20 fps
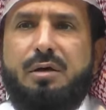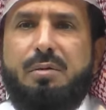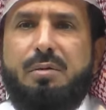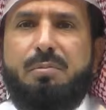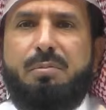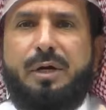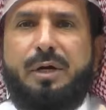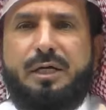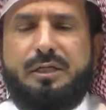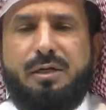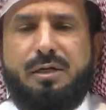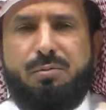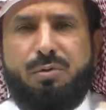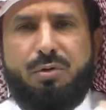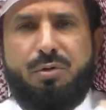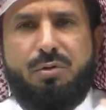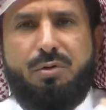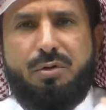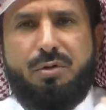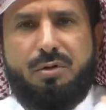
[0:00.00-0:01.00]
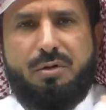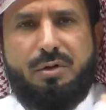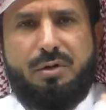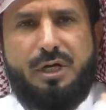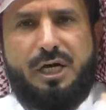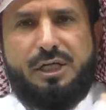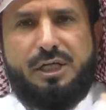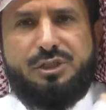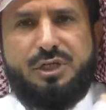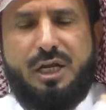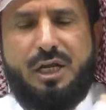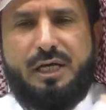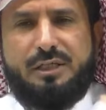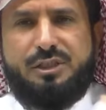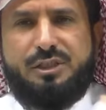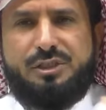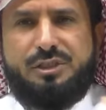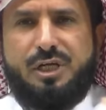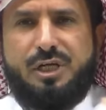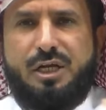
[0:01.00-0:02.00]
بعد مرور
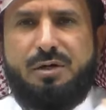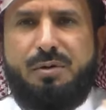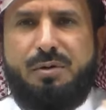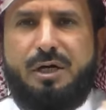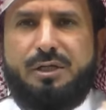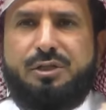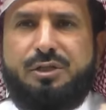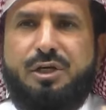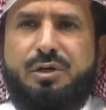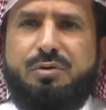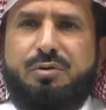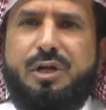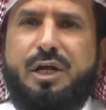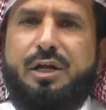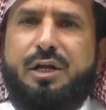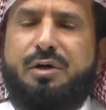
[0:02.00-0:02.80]
عشرات السنوات دعونا